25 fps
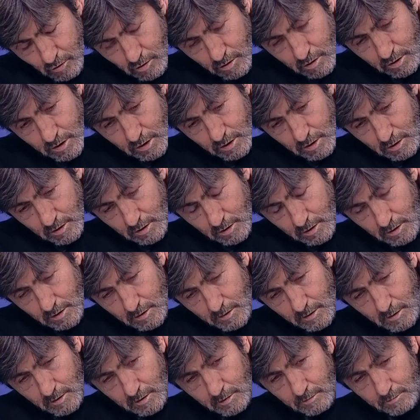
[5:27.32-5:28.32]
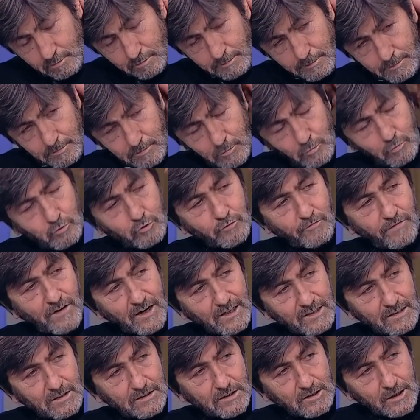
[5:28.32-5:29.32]
diyor. Üç
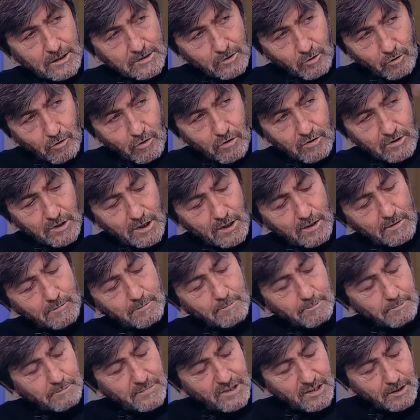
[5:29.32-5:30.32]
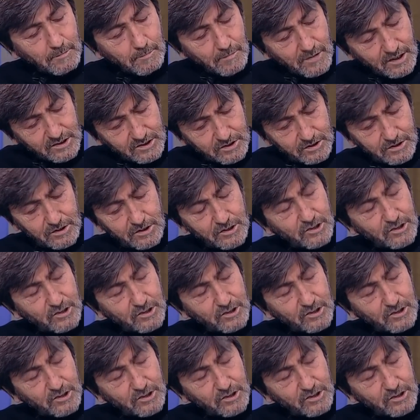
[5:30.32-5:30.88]
farklı kategoriden bir maç,